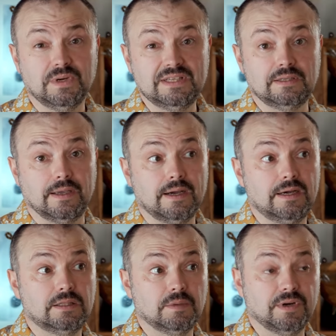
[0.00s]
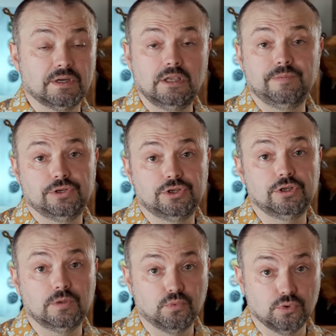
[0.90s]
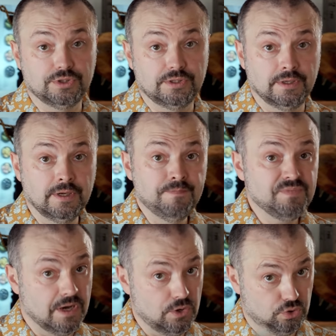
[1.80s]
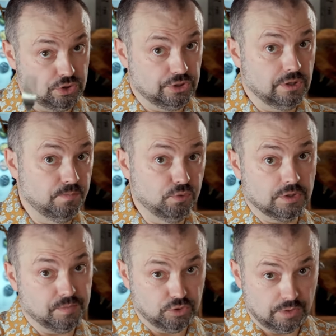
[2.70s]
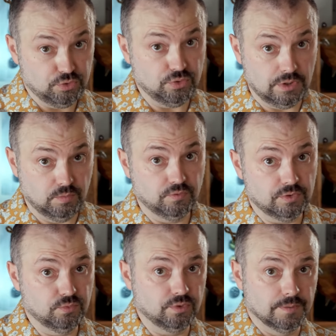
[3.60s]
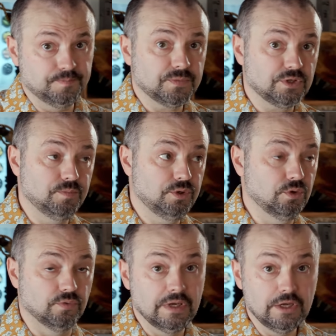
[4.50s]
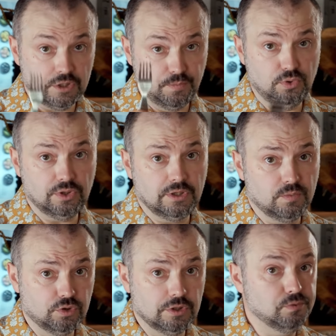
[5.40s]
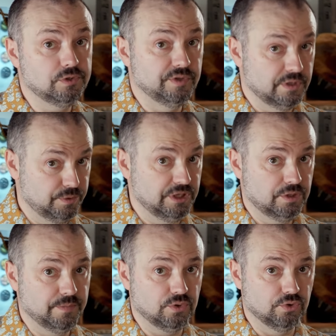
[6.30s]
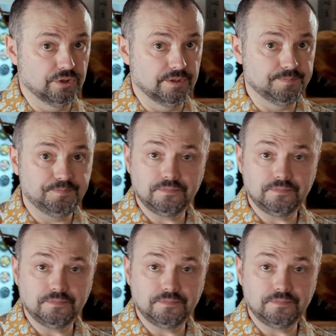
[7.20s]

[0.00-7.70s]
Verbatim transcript: пасты, а это, по крайней мере, 4 порции хороших 4 порции, потому что там еще и грибов уже много, шампиньонов. Шампиньоны, кстати, можно использовать даже мороженые.